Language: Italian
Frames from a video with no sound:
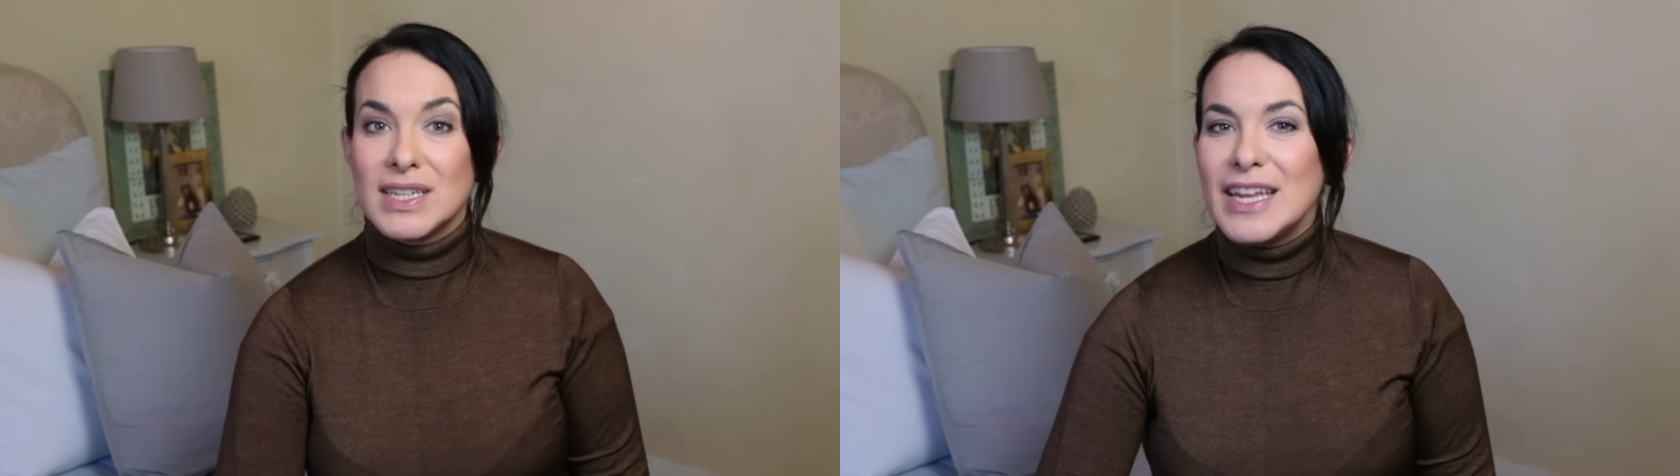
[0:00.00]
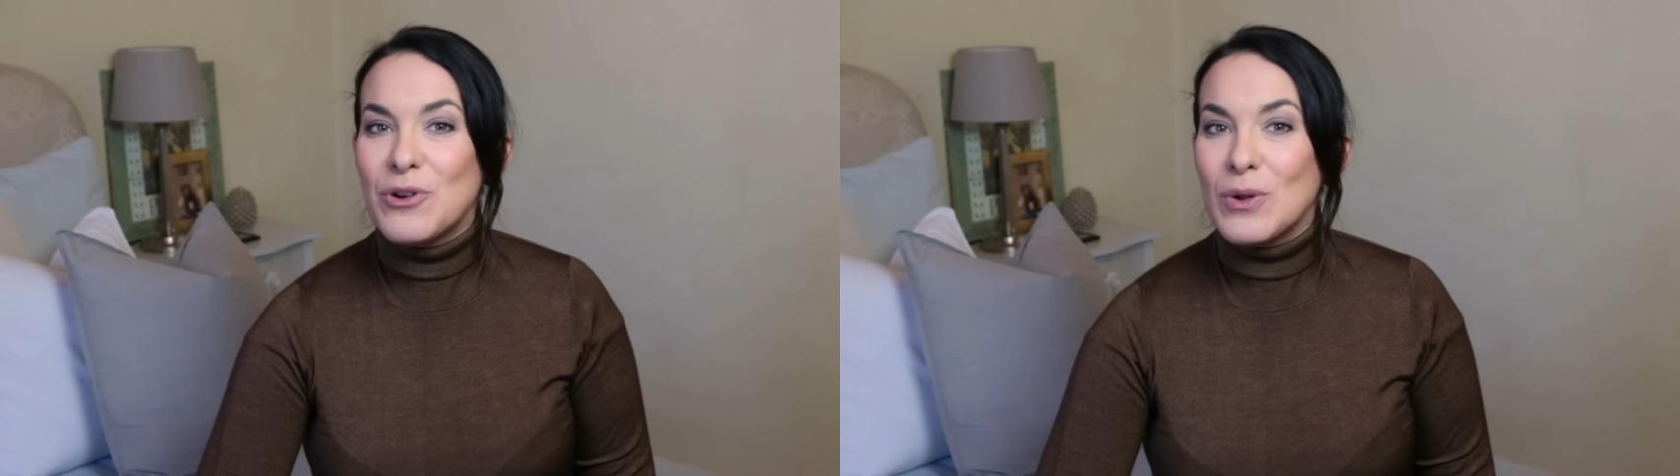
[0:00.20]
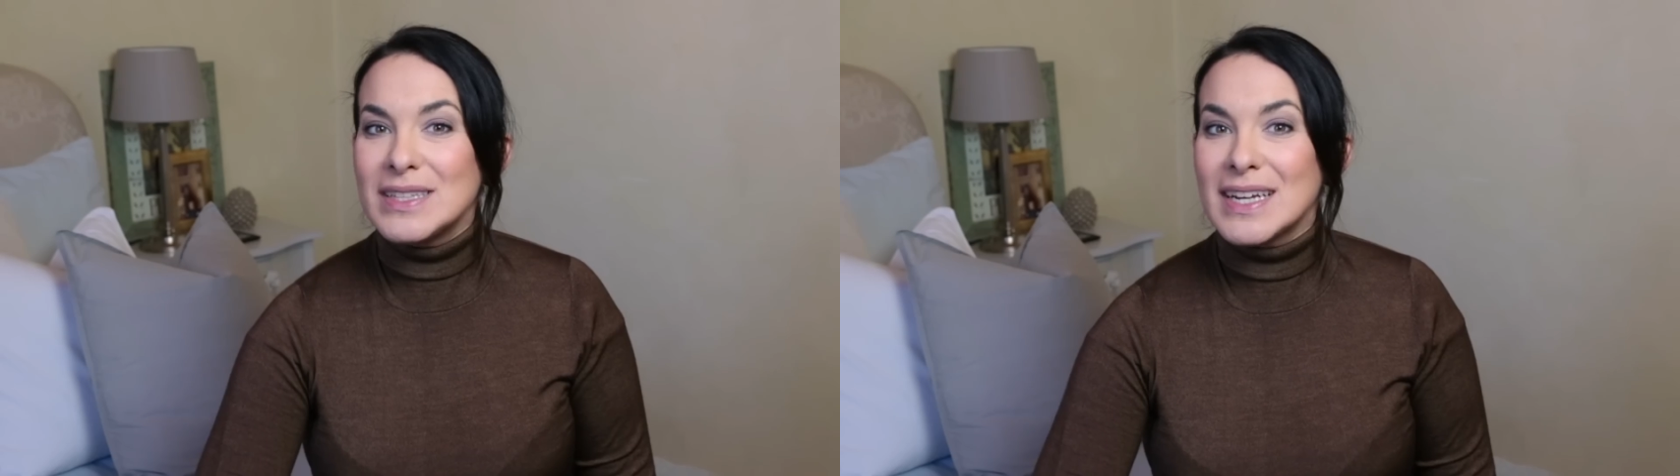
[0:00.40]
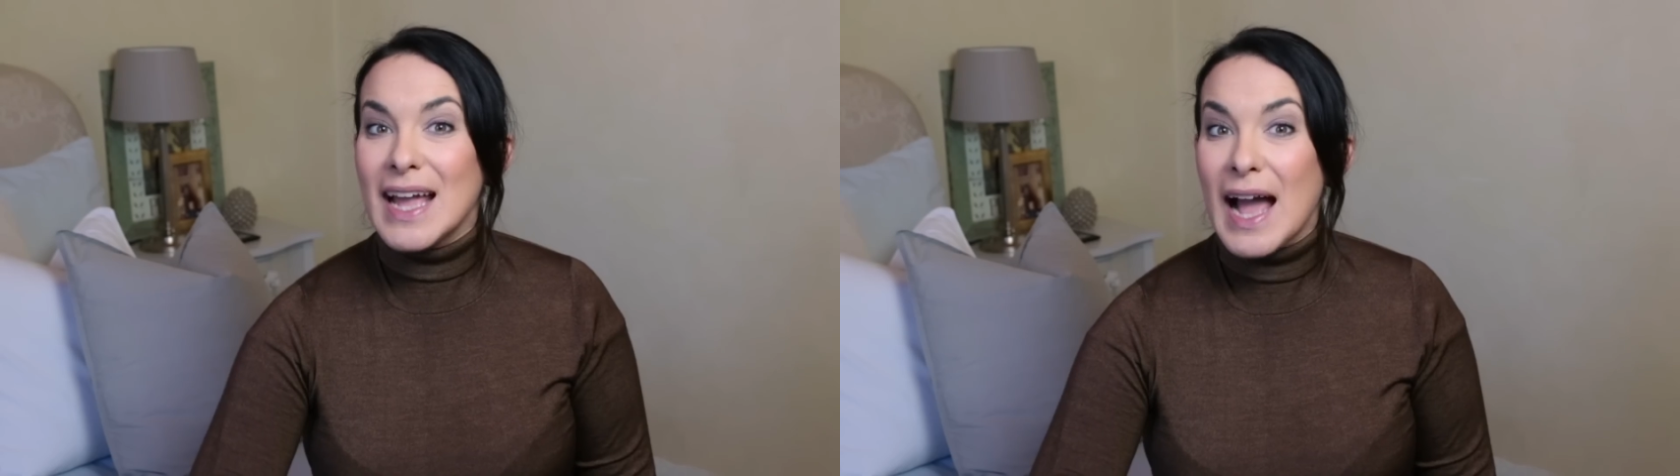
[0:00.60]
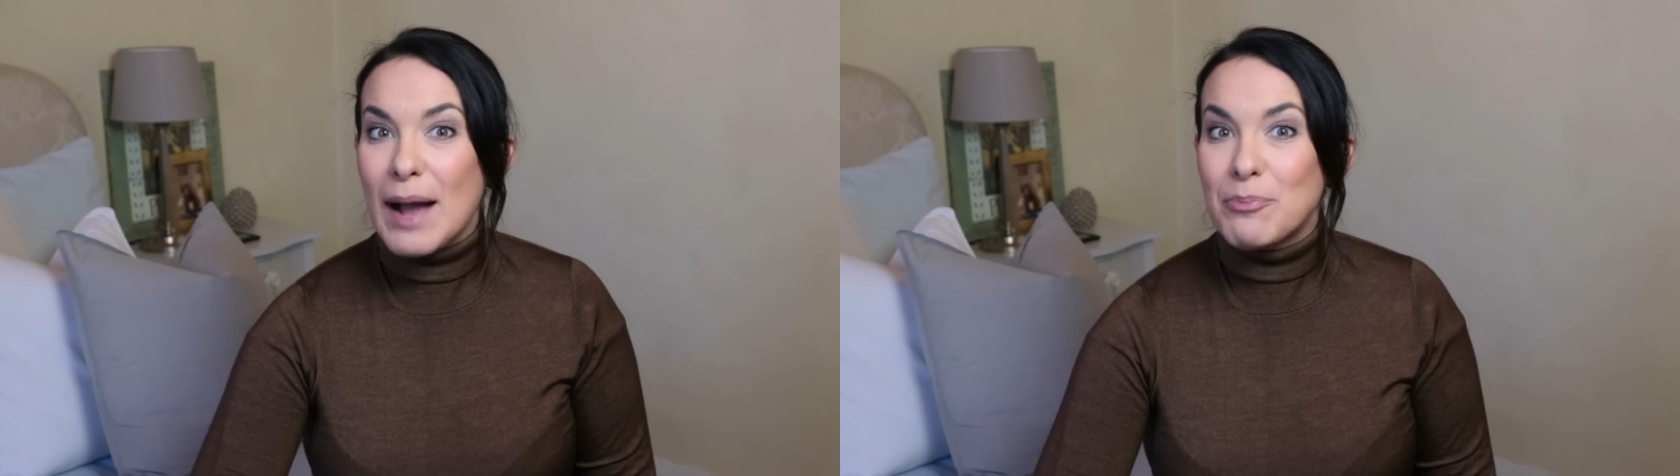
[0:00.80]

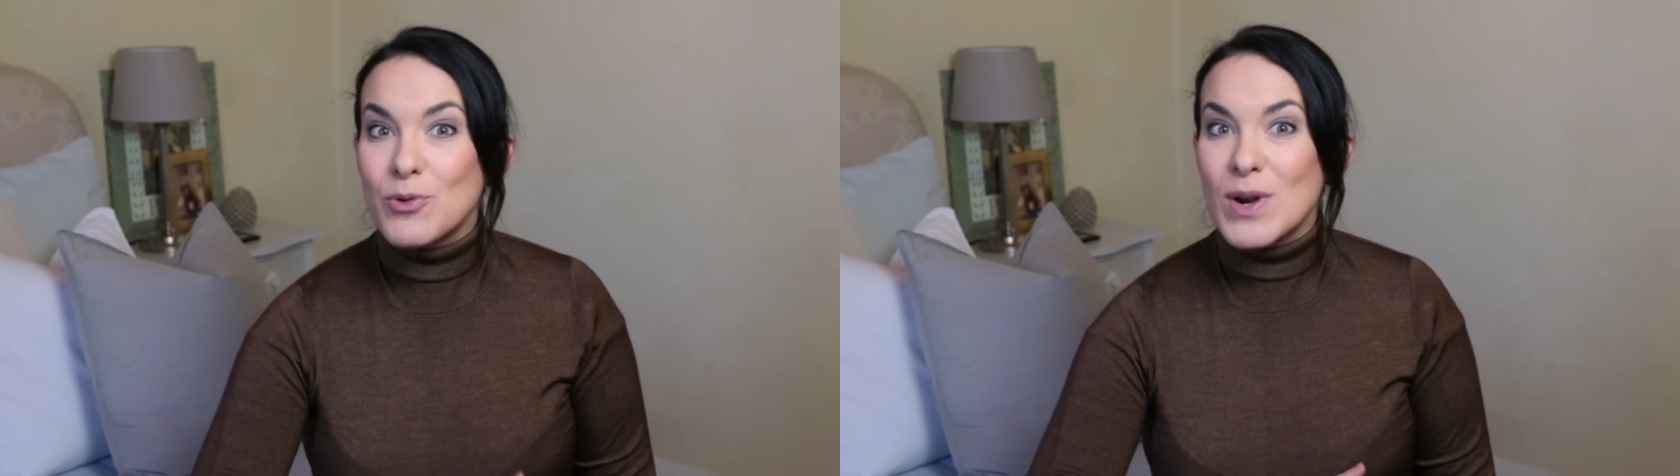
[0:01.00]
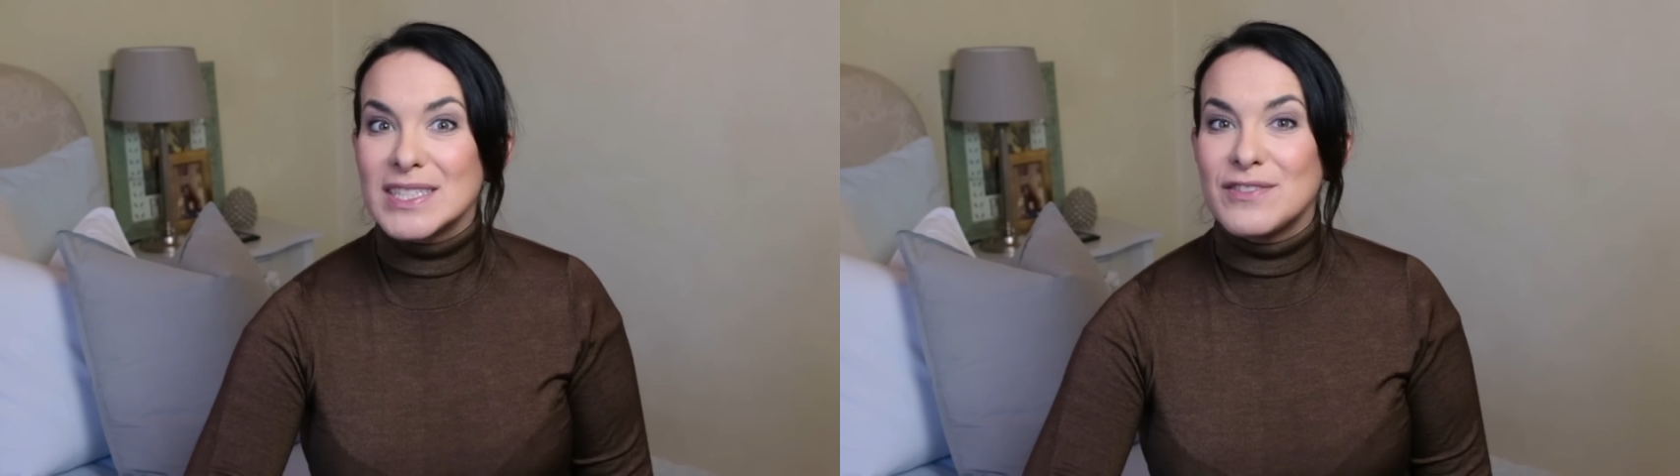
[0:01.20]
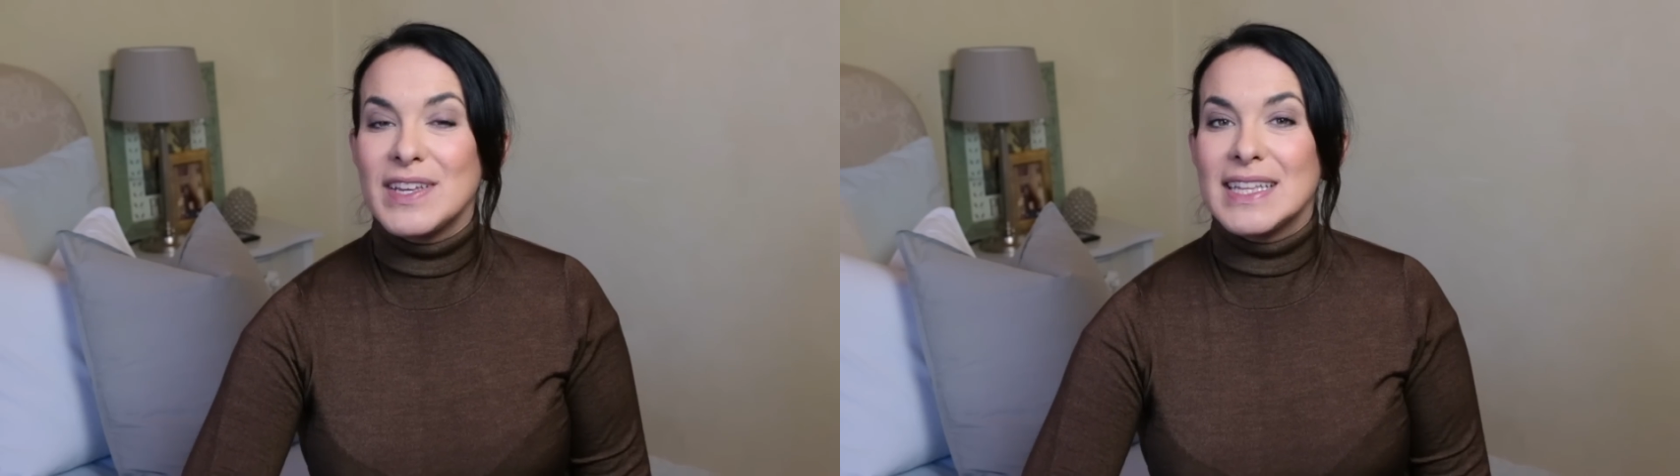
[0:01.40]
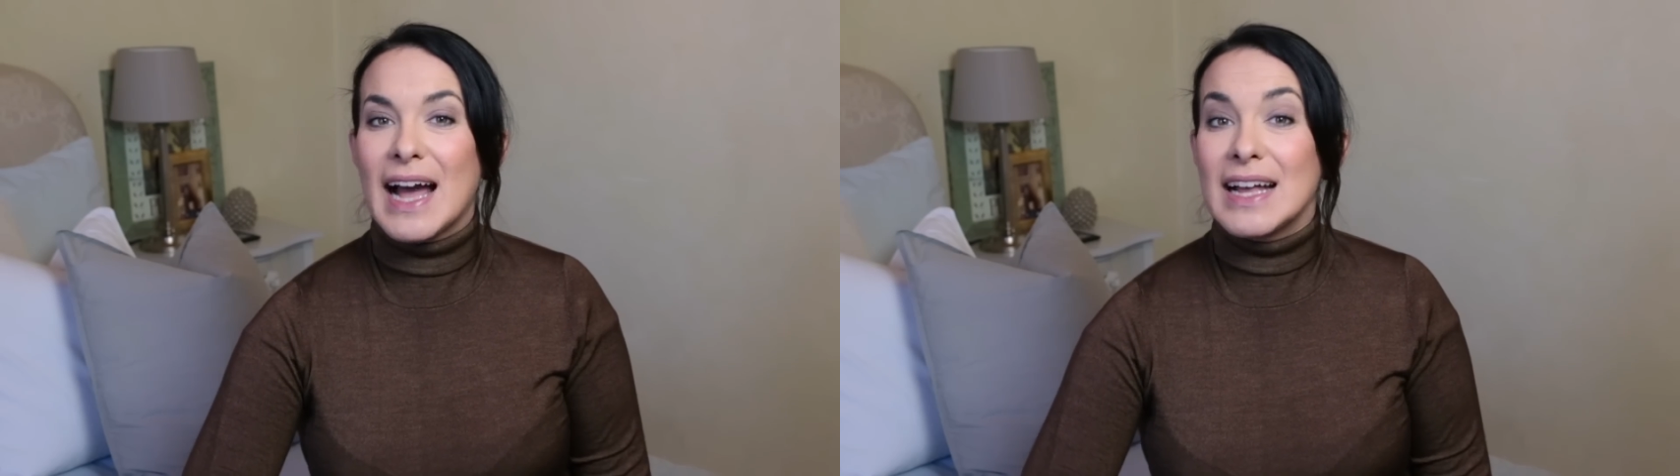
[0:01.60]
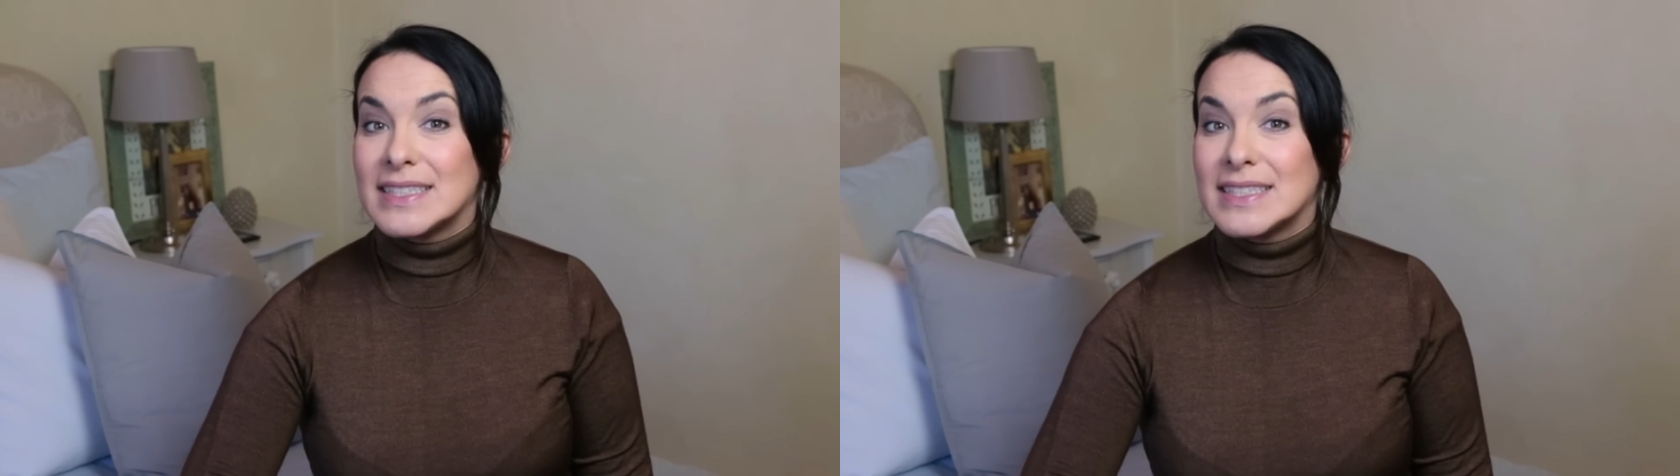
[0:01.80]
Inoltre apro una sfida,